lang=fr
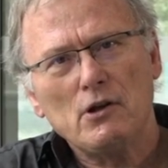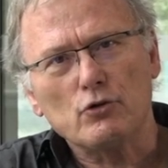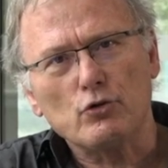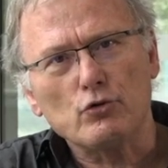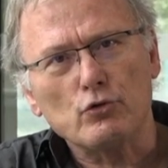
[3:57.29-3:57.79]

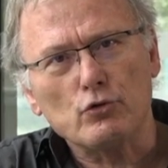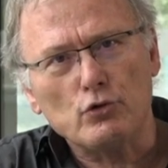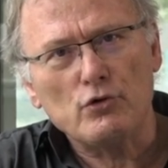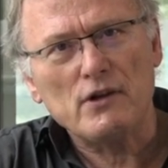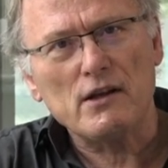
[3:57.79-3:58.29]
de
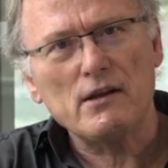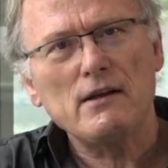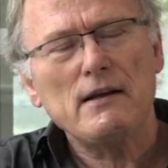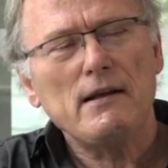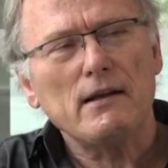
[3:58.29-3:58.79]

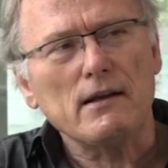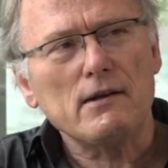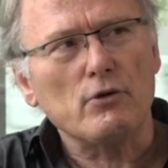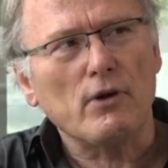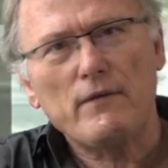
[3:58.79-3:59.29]
données et
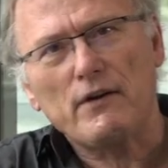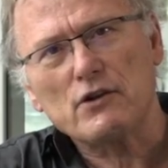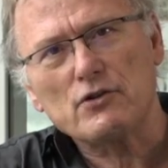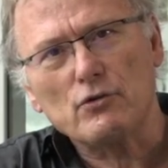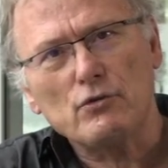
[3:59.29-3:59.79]
de
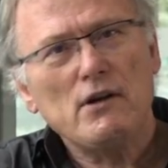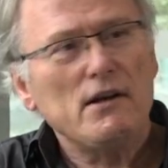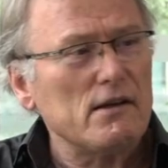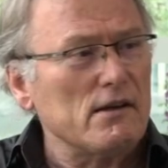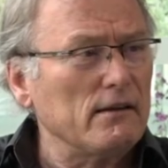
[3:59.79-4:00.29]
réflexions qui